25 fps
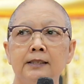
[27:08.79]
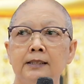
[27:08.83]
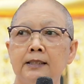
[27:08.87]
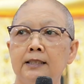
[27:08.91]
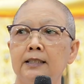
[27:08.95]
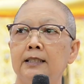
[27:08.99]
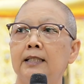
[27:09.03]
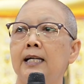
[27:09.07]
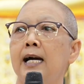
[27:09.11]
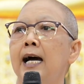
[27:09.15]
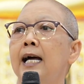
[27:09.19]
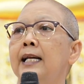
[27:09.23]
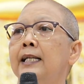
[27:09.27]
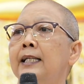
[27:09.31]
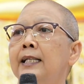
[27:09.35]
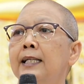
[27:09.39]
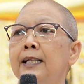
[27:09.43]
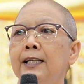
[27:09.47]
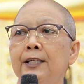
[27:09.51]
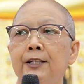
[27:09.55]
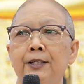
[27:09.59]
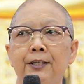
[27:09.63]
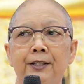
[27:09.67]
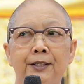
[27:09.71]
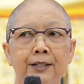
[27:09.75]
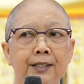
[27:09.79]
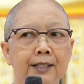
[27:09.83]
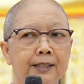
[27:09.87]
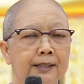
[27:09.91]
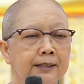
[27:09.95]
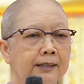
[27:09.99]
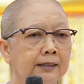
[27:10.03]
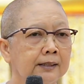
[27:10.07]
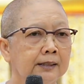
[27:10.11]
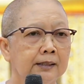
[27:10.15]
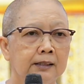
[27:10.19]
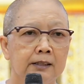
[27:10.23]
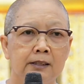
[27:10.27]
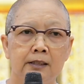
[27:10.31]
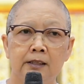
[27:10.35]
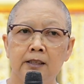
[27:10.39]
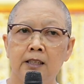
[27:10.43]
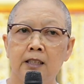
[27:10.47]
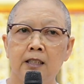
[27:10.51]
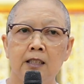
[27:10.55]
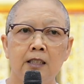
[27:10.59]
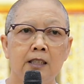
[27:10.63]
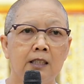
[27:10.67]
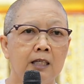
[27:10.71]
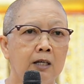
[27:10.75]
คือการที่หนึ่ง
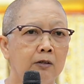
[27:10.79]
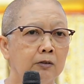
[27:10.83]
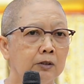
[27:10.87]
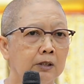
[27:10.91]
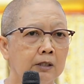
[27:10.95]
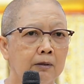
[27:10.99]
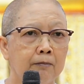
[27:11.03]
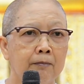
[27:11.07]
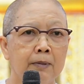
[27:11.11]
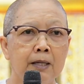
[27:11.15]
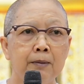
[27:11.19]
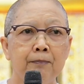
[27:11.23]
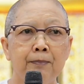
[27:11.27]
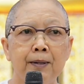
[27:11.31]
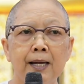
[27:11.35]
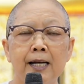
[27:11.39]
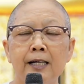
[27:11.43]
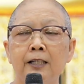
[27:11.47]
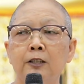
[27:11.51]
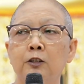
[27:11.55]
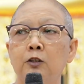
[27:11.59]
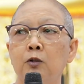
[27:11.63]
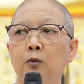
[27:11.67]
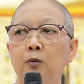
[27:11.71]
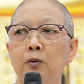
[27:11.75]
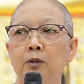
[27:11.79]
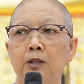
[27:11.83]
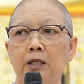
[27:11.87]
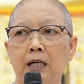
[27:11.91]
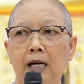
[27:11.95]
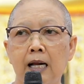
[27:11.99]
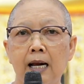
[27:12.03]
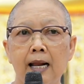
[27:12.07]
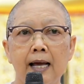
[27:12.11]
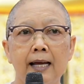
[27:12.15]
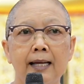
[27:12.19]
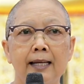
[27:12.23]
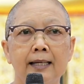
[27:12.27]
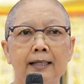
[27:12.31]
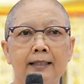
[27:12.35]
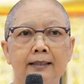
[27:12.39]
เราจะไม่เพ่งโทษใคร